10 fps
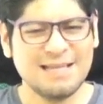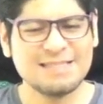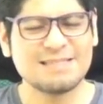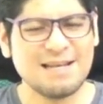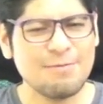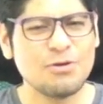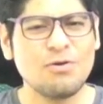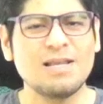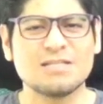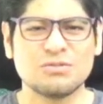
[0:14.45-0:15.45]
que se
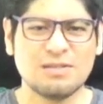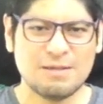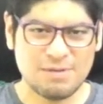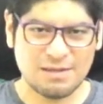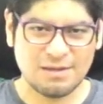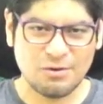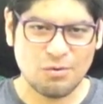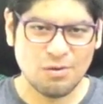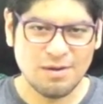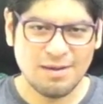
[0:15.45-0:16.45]
celebró en la Ciudad de
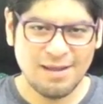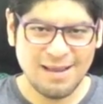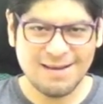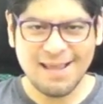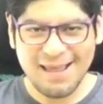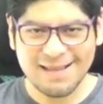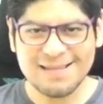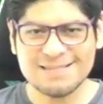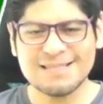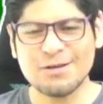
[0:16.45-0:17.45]
México, el
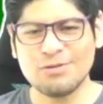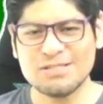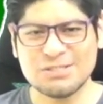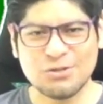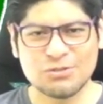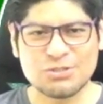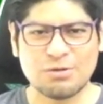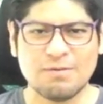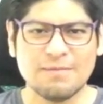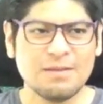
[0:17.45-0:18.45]
X018.